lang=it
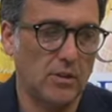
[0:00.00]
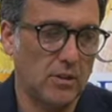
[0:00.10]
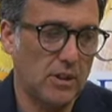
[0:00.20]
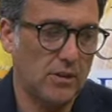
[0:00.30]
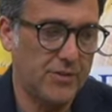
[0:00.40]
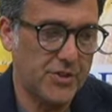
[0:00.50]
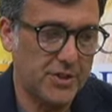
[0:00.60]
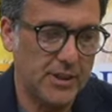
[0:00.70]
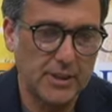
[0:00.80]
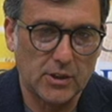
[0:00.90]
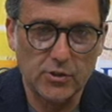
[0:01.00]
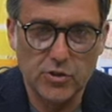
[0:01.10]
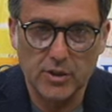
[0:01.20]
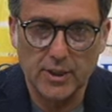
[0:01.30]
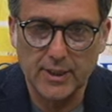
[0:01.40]
il vice sindaco di
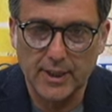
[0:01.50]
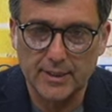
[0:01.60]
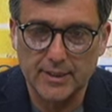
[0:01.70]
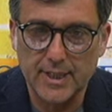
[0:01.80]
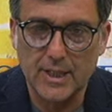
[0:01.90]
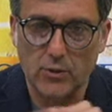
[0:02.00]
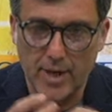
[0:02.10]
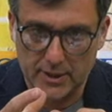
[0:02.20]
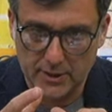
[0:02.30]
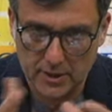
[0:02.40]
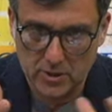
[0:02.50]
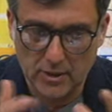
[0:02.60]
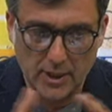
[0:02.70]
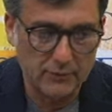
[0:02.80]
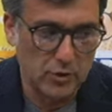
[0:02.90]
Città di Castello e assessore
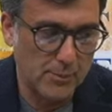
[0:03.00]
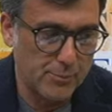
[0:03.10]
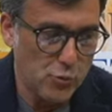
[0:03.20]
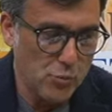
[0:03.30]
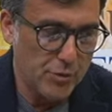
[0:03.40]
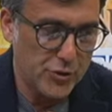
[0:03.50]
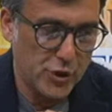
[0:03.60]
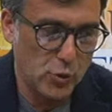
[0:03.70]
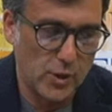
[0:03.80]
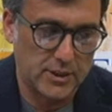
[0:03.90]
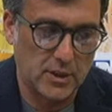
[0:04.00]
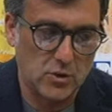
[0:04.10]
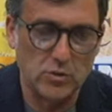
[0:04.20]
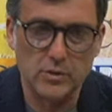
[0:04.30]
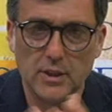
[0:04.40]
ai lavori pubblici Luca
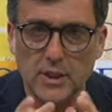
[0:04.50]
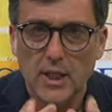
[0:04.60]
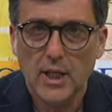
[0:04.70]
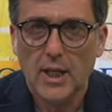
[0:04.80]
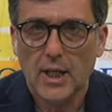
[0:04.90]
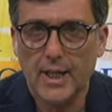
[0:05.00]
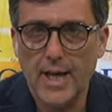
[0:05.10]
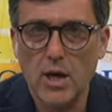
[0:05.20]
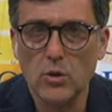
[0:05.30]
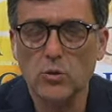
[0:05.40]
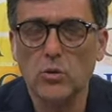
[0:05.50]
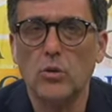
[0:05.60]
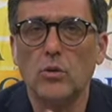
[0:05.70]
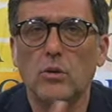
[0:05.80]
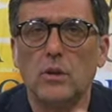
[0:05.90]
Secondi, le
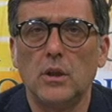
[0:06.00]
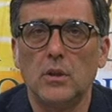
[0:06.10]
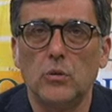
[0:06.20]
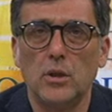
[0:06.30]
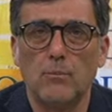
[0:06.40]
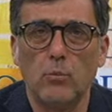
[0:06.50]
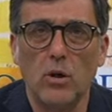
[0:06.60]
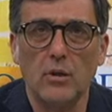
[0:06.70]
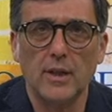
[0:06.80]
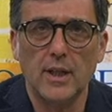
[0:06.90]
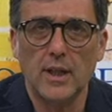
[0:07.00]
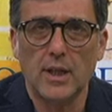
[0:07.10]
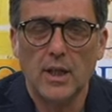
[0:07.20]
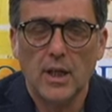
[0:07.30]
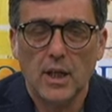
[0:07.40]
auguro eh, un buon...
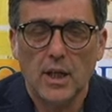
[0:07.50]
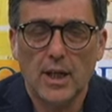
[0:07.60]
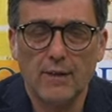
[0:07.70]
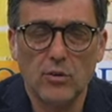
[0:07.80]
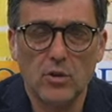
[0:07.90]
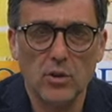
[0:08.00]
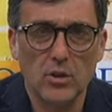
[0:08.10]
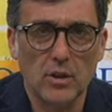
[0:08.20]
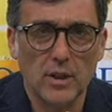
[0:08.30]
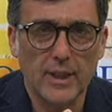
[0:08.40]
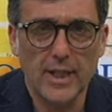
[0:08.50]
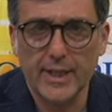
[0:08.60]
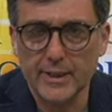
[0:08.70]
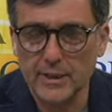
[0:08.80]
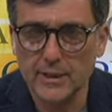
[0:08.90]
Eh, lavoro e a
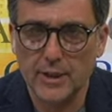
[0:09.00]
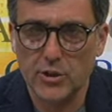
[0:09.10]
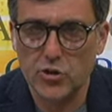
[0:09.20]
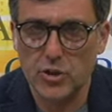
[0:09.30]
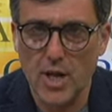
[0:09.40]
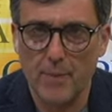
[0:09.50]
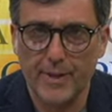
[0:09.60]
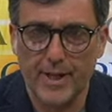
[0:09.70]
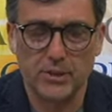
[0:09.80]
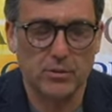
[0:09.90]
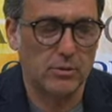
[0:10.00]
risentirci a presto.